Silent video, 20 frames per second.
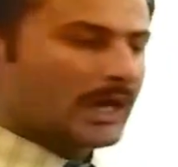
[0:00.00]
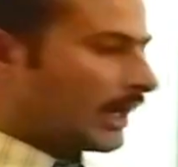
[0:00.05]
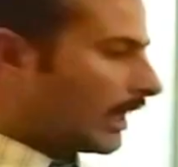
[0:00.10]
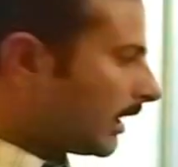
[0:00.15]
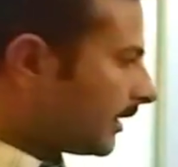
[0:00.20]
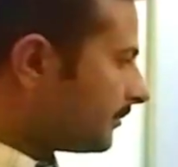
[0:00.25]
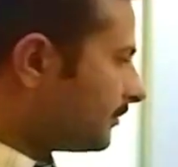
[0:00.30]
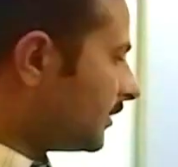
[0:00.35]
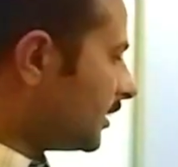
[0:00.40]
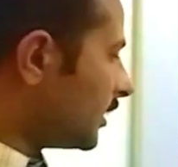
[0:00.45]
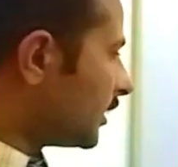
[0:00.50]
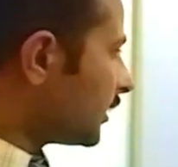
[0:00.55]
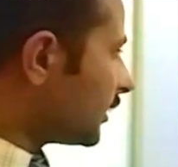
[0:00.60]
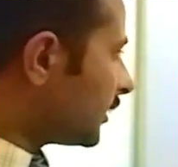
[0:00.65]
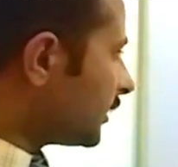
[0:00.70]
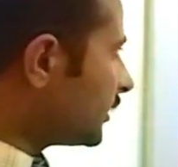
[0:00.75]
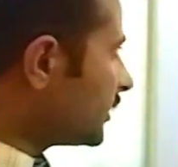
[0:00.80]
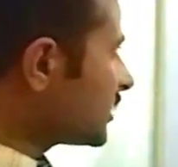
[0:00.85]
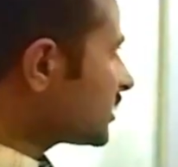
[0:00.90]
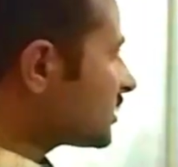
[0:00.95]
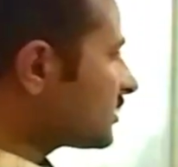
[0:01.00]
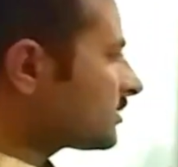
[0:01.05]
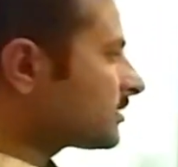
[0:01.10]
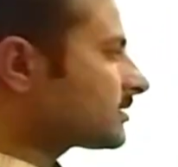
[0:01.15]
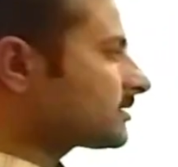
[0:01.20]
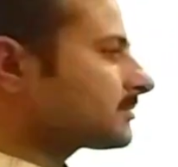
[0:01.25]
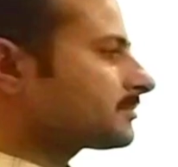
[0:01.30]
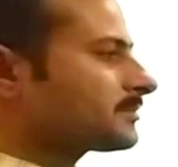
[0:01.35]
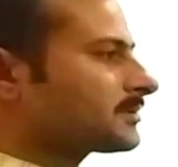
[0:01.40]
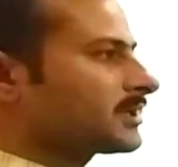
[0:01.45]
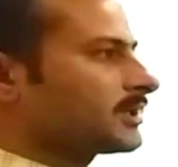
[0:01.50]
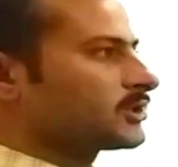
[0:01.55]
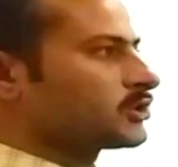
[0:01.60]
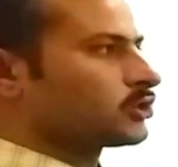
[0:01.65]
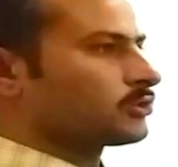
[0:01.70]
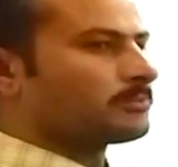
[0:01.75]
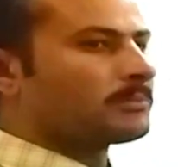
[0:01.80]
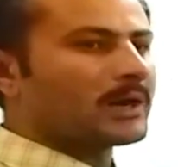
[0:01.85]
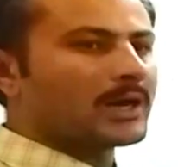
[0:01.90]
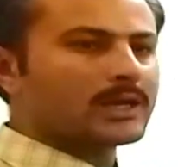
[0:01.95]
अब इसके
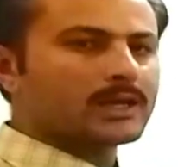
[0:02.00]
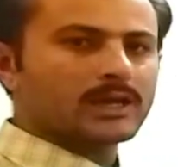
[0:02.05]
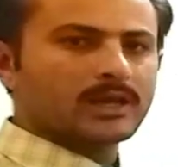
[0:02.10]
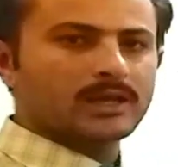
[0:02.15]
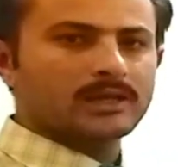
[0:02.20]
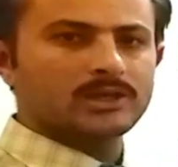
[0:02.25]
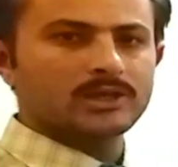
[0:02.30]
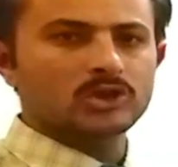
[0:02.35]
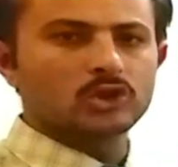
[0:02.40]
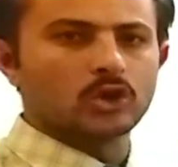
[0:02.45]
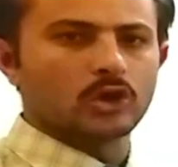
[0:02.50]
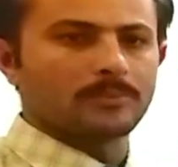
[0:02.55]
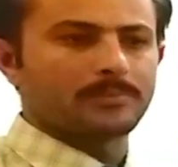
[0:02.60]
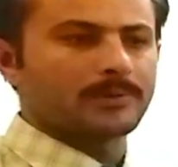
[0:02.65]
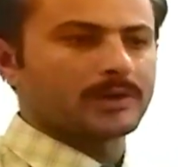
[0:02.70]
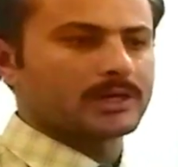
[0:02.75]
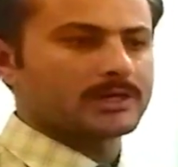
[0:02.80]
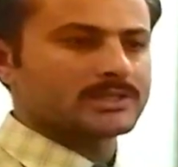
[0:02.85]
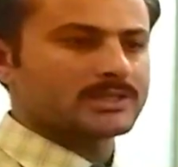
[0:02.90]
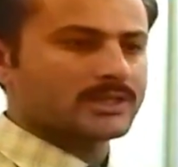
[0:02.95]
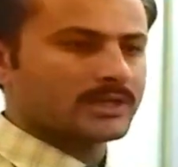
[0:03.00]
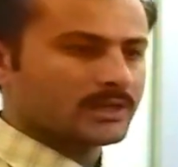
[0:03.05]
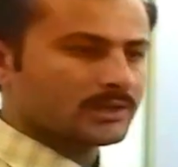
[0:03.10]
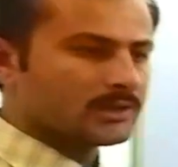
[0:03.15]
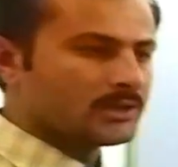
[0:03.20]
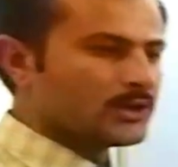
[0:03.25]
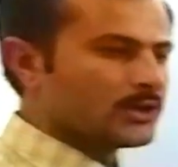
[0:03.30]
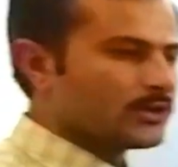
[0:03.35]
जो बाकी दो पार्ट्स हैं